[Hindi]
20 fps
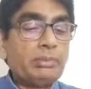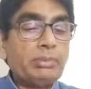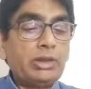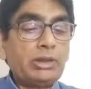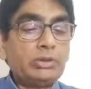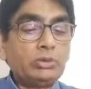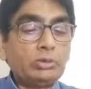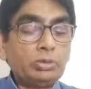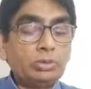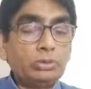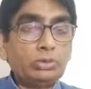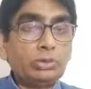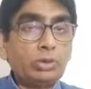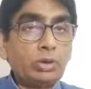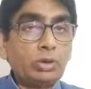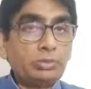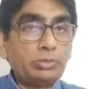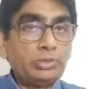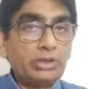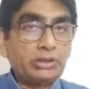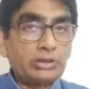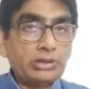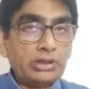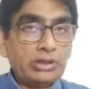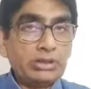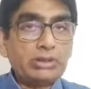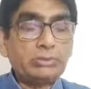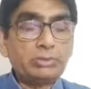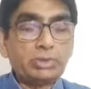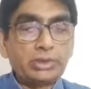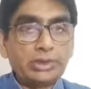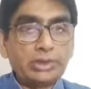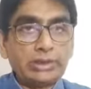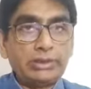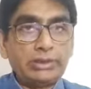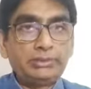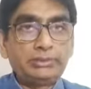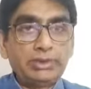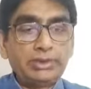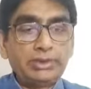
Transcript: महदूद कौमियत के ये मुखालिफ थे